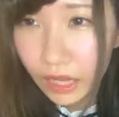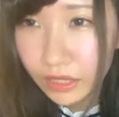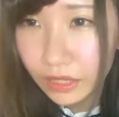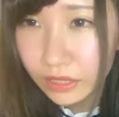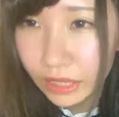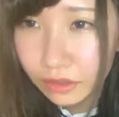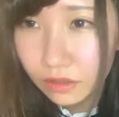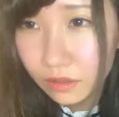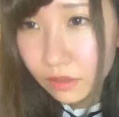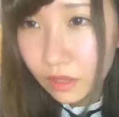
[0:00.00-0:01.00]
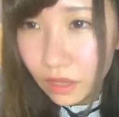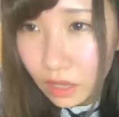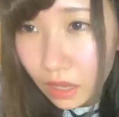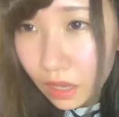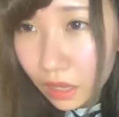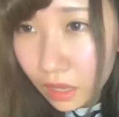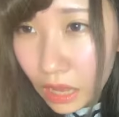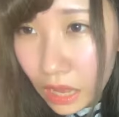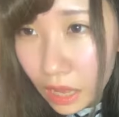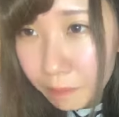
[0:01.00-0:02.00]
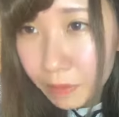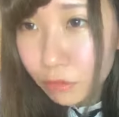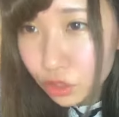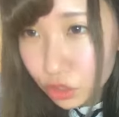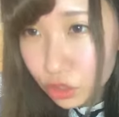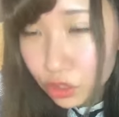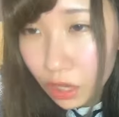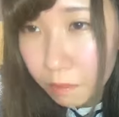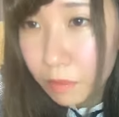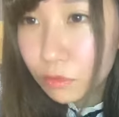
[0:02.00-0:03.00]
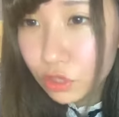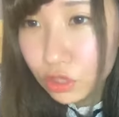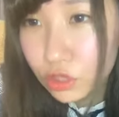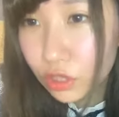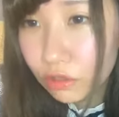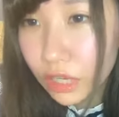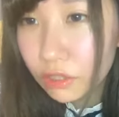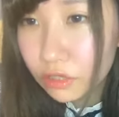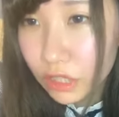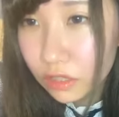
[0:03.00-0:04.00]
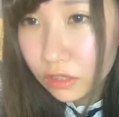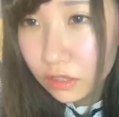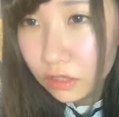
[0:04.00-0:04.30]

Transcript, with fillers: アイドルだよハッピームズハッピームズっていうアイドルさん